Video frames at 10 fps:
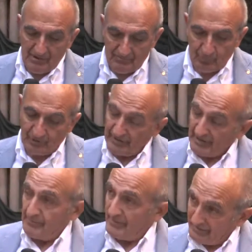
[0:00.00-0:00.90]

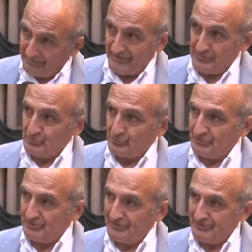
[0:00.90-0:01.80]
Vugherè mi ha chiesto
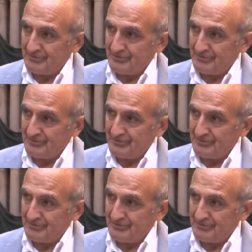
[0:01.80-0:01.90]
di,